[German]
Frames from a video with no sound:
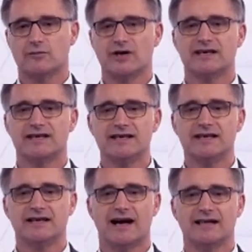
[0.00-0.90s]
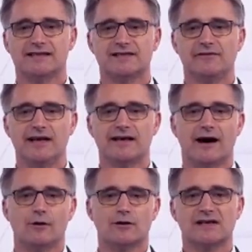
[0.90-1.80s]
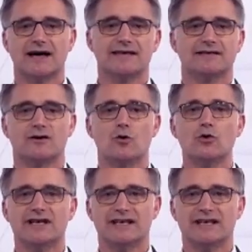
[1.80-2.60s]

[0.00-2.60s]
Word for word: über den digitalen Zwilling ausreichend gut